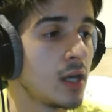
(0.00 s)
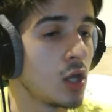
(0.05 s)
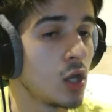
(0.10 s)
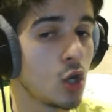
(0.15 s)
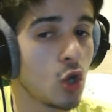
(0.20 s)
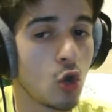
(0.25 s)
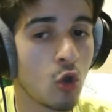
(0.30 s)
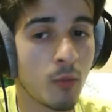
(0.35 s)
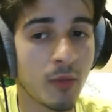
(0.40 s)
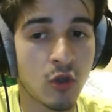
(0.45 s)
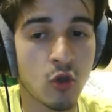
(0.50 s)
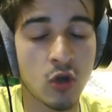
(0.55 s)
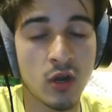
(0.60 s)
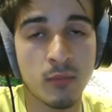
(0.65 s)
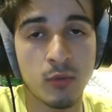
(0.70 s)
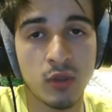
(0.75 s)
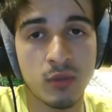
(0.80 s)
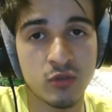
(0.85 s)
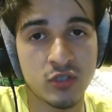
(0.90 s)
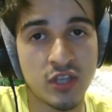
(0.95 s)
lo mejor que
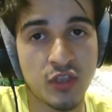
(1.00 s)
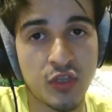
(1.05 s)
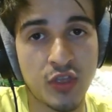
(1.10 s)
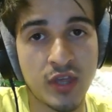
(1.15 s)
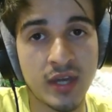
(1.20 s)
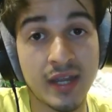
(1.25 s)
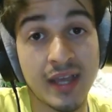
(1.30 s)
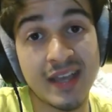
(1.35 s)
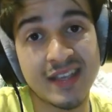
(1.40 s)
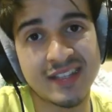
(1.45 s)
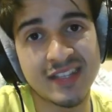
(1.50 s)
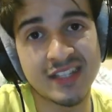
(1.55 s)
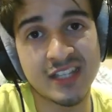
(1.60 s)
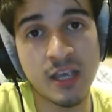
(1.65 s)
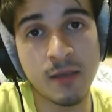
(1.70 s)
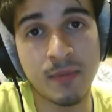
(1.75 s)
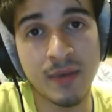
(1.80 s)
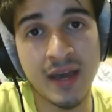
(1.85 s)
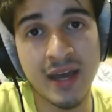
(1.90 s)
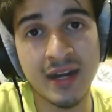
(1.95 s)
podemos hacer es
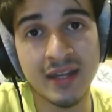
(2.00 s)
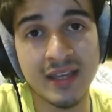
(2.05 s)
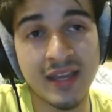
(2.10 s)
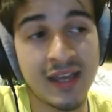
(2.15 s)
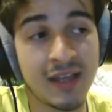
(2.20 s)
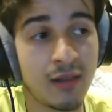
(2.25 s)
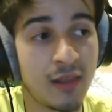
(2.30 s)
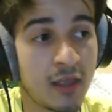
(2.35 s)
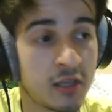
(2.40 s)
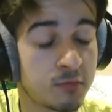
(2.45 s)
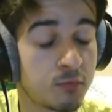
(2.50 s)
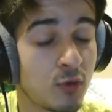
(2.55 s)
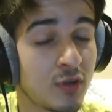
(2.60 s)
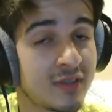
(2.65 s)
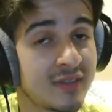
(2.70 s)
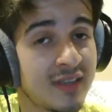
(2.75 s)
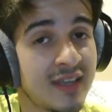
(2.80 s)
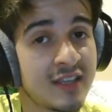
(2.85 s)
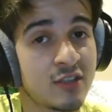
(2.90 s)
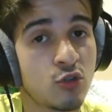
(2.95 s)
skipear, que
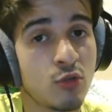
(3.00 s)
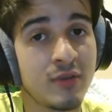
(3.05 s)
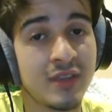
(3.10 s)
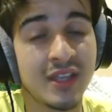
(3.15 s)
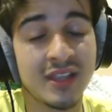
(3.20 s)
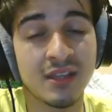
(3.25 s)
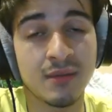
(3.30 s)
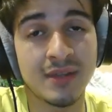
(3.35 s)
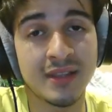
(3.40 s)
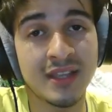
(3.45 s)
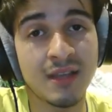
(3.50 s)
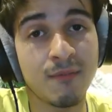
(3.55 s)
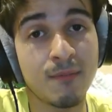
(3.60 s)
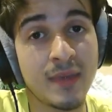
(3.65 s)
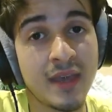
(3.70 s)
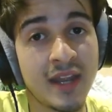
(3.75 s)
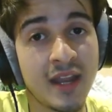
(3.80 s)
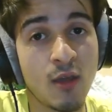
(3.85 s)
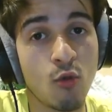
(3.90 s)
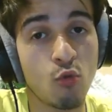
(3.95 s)
después de eso, evidentemente,
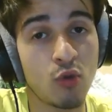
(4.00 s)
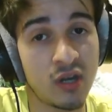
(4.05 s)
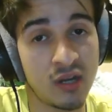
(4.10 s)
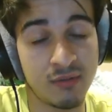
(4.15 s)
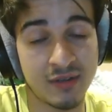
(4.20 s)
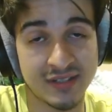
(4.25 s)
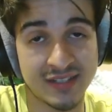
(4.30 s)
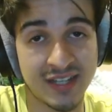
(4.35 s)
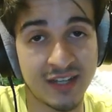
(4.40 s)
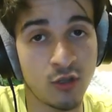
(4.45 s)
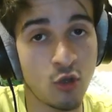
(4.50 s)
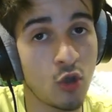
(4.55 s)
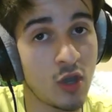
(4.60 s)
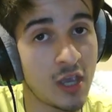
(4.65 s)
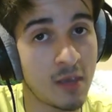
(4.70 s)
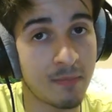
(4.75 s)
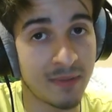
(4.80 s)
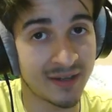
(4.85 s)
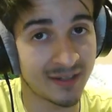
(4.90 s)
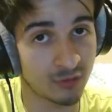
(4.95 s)
viene un aniversario
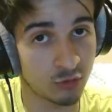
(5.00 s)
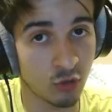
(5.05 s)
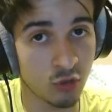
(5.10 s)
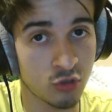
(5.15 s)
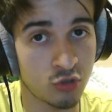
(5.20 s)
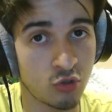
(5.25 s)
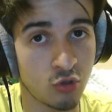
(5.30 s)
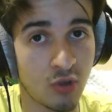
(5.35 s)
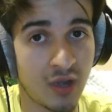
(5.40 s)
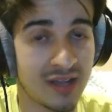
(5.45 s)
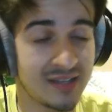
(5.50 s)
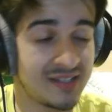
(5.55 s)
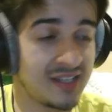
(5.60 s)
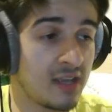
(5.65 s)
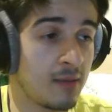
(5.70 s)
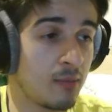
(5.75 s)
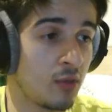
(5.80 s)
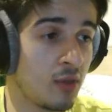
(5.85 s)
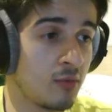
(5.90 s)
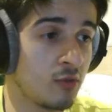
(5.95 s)
hipertocho, así
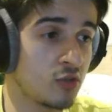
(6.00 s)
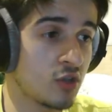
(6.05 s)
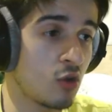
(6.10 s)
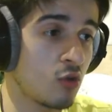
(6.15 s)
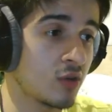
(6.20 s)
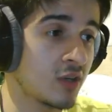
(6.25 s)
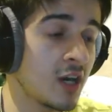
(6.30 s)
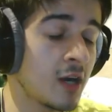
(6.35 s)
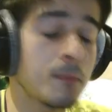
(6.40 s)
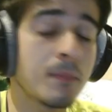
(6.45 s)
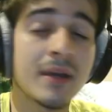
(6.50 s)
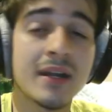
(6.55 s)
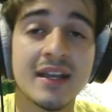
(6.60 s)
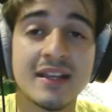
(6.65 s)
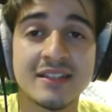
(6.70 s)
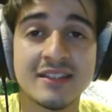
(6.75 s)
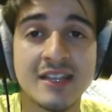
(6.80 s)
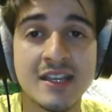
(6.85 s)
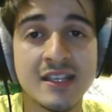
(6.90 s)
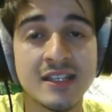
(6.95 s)
que podemos ahorrar para
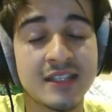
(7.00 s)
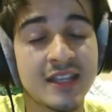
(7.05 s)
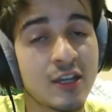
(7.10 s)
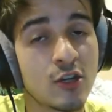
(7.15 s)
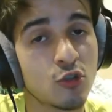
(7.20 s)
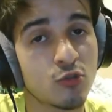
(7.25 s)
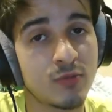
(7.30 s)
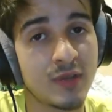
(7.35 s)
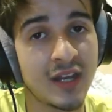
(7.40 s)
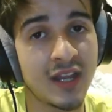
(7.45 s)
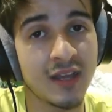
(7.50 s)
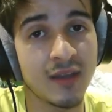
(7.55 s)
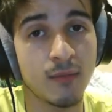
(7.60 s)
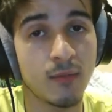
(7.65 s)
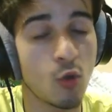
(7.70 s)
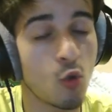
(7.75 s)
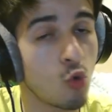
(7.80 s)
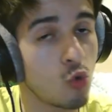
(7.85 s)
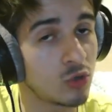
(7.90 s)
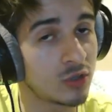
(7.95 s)
skins que nos vienen
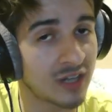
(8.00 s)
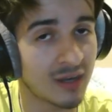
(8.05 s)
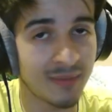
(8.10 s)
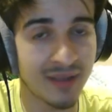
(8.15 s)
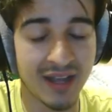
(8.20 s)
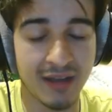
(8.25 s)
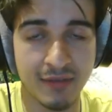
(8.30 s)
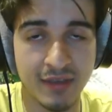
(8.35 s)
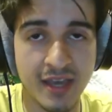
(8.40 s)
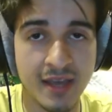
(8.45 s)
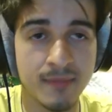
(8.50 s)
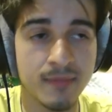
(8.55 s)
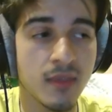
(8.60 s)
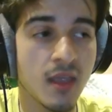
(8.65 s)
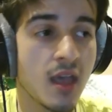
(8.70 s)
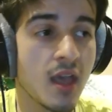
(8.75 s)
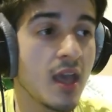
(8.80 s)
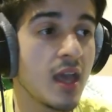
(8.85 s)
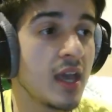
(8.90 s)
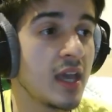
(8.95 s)
ultra mega bien,
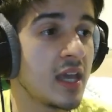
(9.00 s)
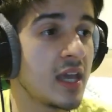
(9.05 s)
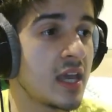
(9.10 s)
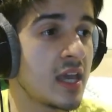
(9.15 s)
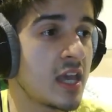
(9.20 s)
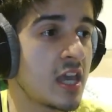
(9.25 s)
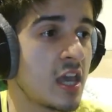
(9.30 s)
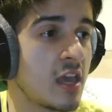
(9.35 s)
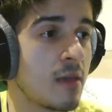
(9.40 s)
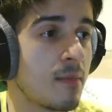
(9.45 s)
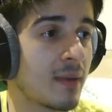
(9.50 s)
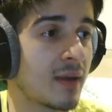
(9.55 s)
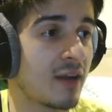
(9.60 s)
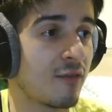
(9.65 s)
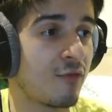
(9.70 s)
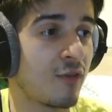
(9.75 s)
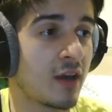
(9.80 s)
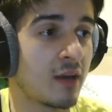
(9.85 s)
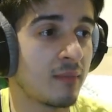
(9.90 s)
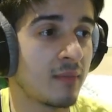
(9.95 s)
y para
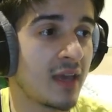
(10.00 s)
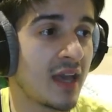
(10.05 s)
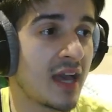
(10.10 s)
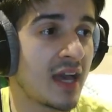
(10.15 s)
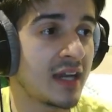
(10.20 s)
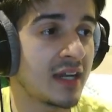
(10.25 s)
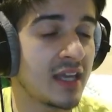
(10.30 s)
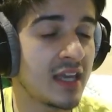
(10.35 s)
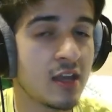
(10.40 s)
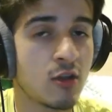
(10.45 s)
farmear y